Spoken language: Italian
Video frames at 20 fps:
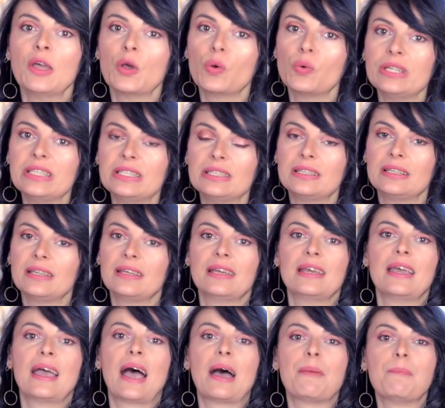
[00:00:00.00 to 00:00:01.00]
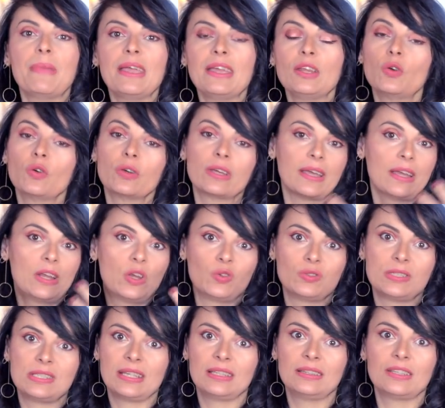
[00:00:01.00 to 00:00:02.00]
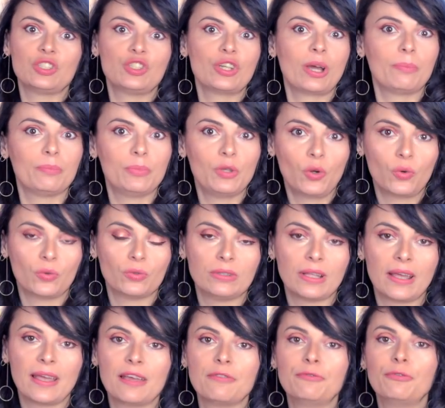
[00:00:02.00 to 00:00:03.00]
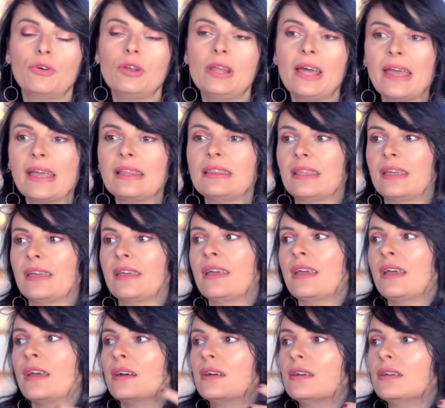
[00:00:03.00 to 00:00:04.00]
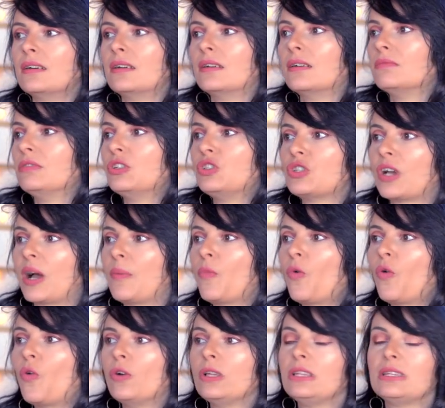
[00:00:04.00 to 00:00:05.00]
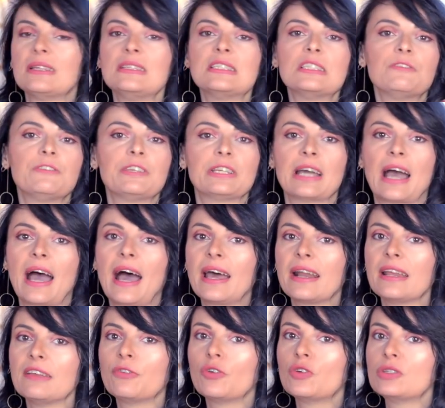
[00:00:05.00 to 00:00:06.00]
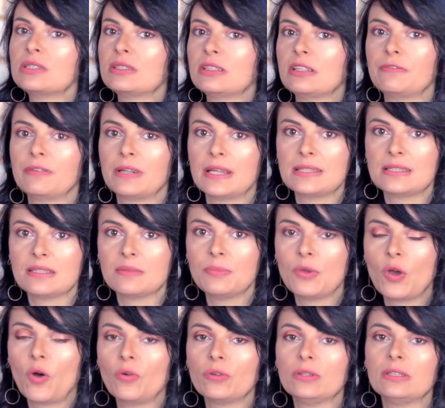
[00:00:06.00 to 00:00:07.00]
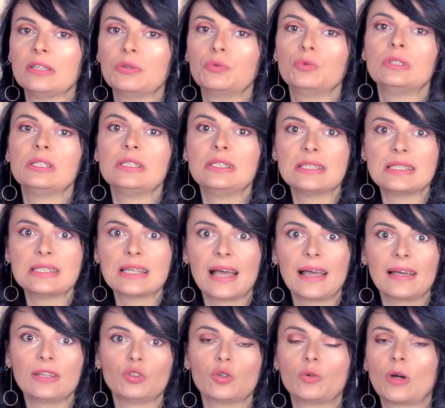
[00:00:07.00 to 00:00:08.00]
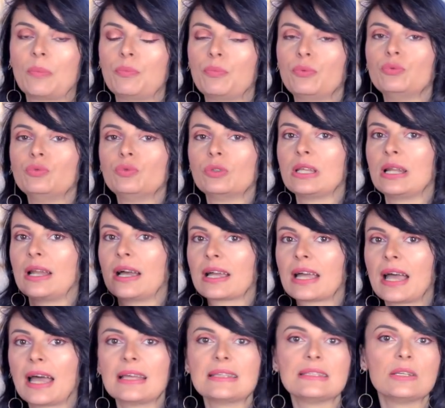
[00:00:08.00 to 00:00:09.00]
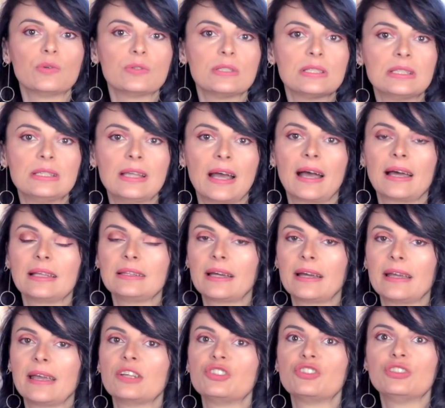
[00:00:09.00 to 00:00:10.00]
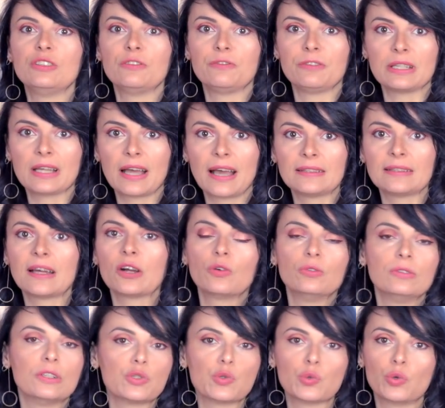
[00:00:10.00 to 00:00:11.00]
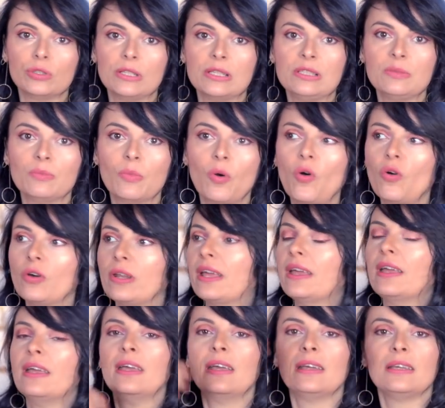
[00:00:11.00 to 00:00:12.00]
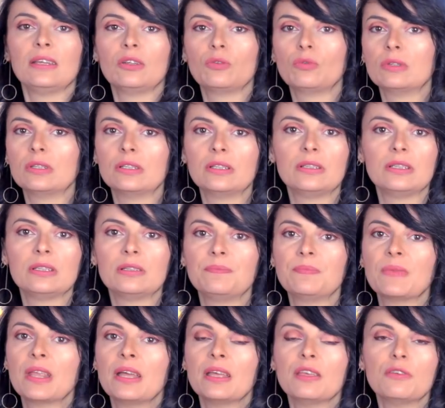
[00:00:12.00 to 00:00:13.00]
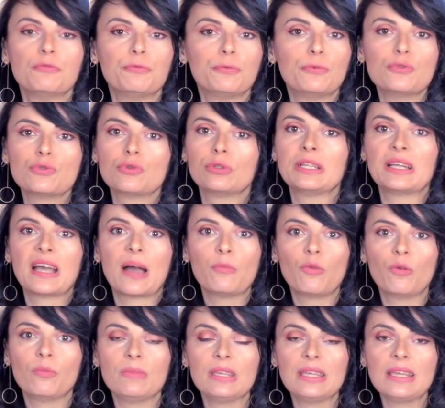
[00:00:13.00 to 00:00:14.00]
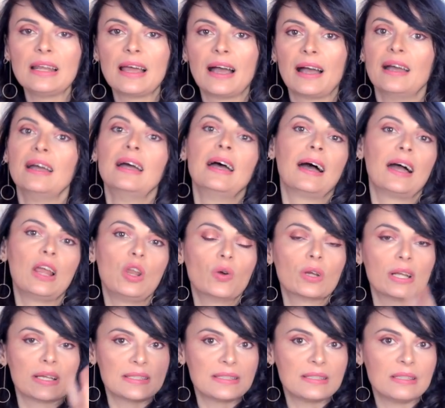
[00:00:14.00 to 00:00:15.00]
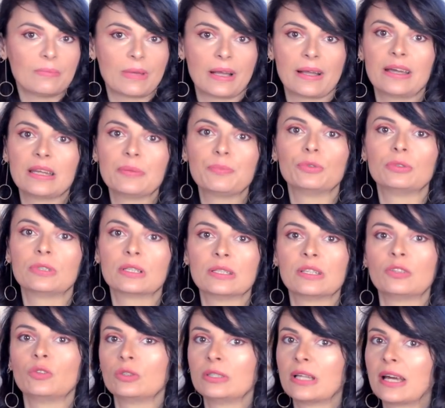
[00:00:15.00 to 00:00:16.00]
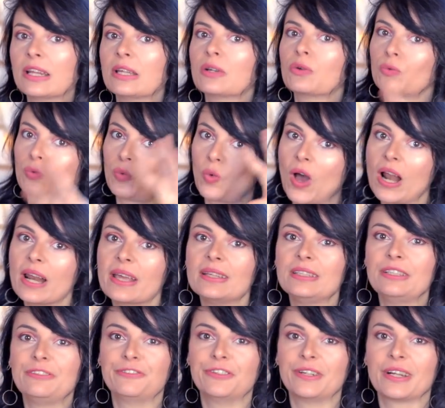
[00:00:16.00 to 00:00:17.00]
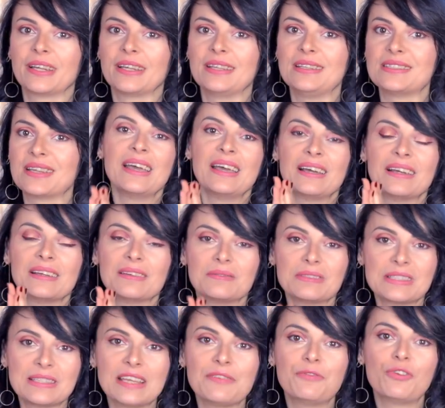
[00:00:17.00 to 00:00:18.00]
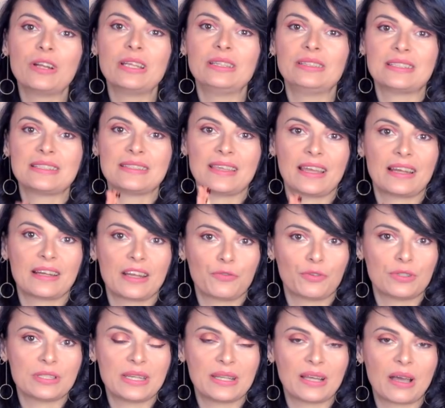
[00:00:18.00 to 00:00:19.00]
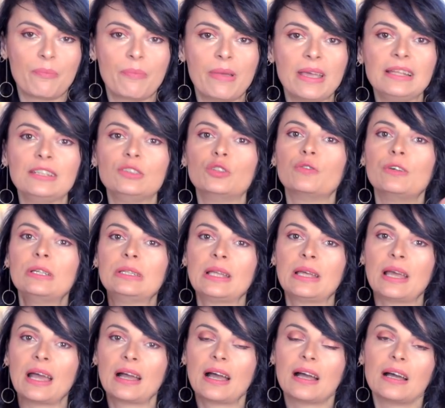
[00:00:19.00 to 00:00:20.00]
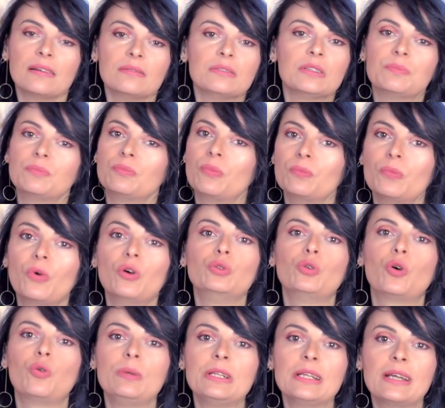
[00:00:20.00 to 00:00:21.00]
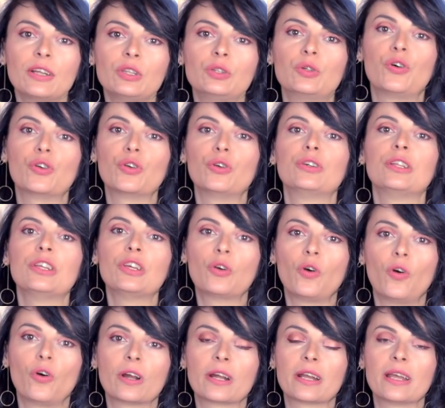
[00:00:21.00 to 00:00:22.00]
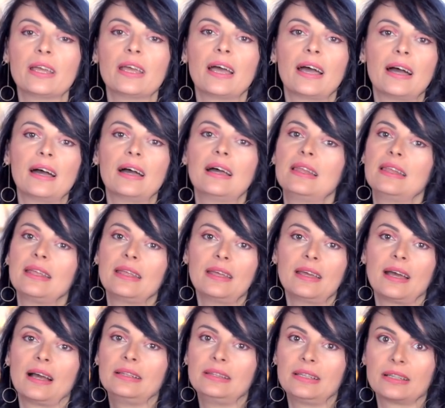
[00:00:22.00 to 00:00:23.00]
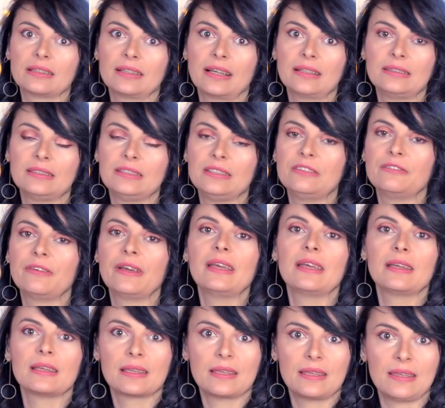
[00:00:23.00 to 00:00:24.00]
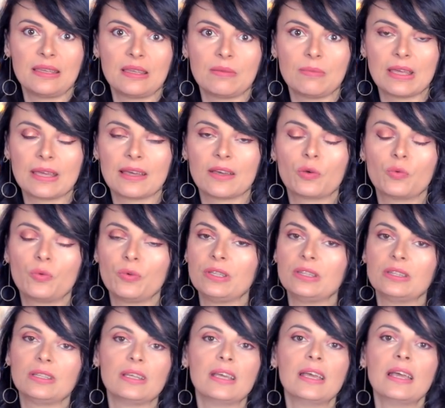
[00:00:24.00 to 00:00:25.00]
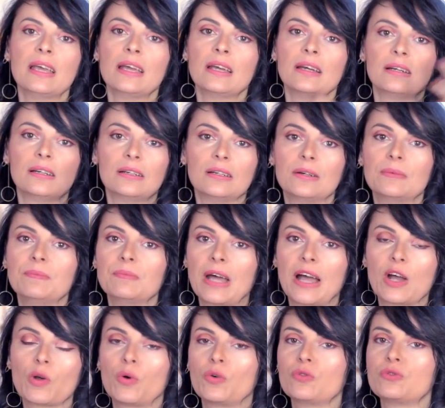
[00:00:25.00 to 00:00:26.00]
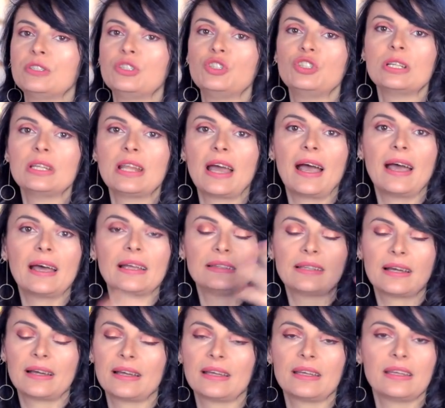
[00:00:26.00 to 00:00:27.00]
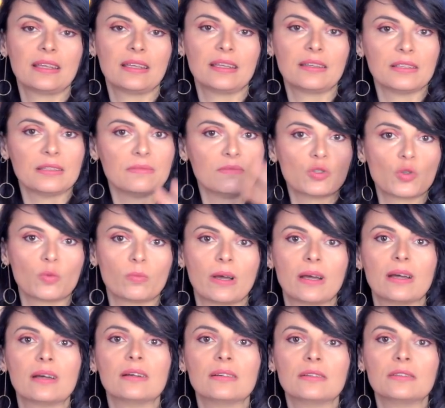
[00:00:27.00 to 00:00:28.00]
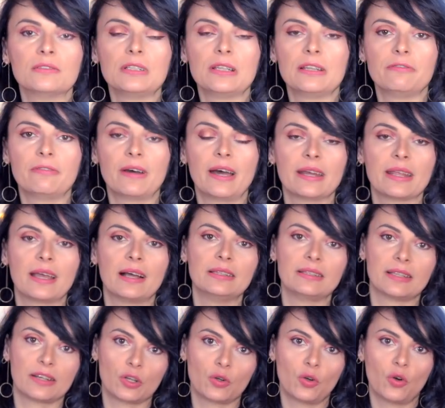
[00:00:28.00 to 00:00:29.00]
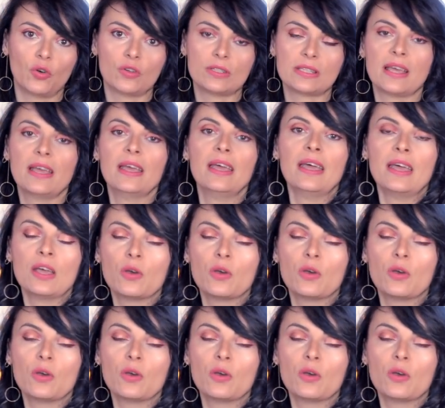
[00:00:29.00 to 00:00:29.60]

Quindi, a meno che non siete già bionde e volete, eh, diciamo, intensificare i vostri riflessi biondi utilizzando appunto della cassia ossidata e acidificata con del succo di limone in un in, infuso di camomila, allora sì, magari potrete notare qualche differenza se volete schiarire i vostri capelli dovete in modo obbligatorio ricorrere alle alternative chimiche, quindi ehm, acqua ossigenata e, e insomma eh, le varie altre cose.